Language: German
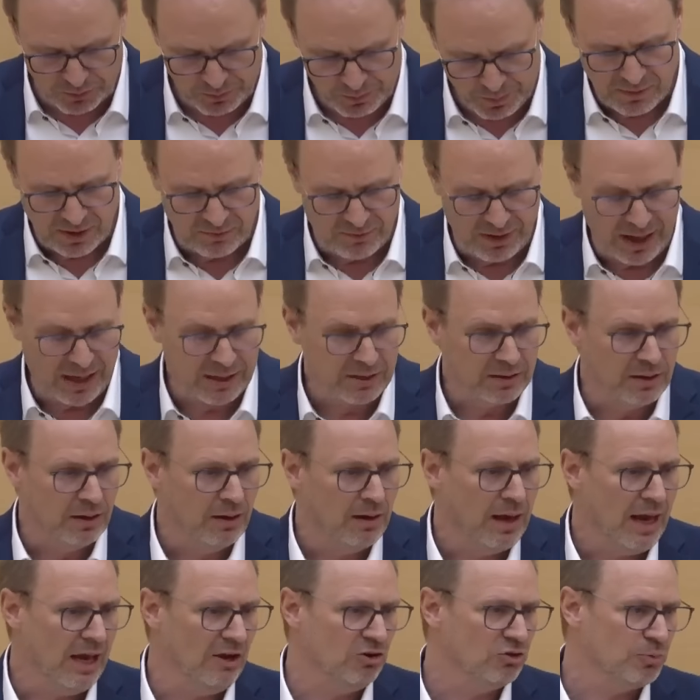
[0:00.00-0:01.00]
Wir werden
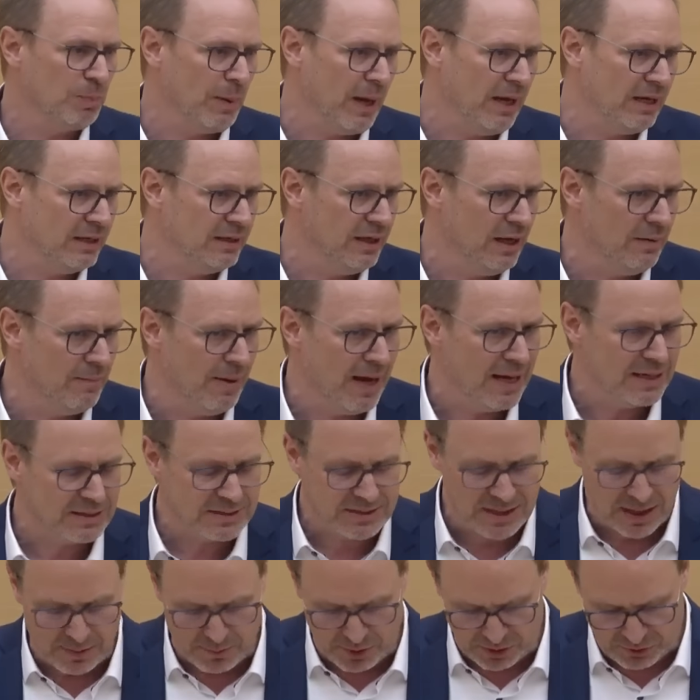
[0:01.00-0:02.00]
entsprechende
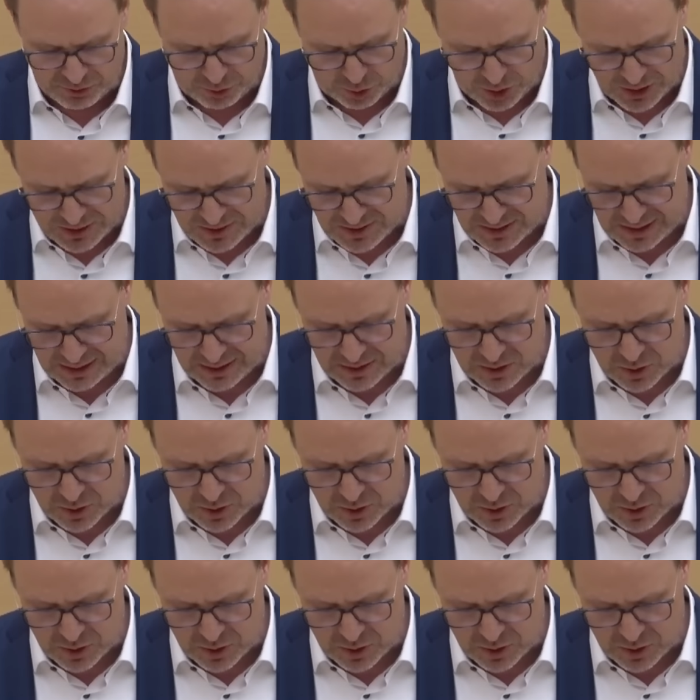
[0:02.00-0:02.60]
Maßnahmen vorsehen,